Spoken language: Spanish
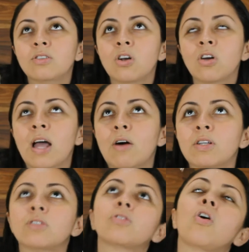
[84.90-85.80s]
yo lo que
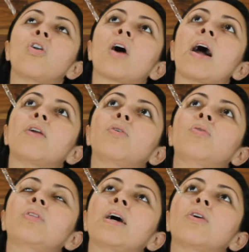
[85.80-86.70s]
hago es colocar
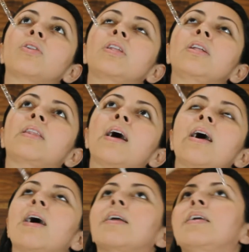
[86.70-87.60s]
una
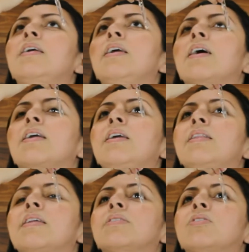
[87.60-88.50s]
gotita aquí, y
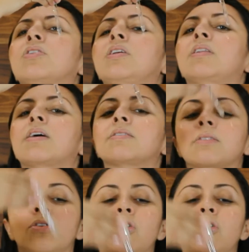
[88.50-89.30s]
aquí, tres gotitas.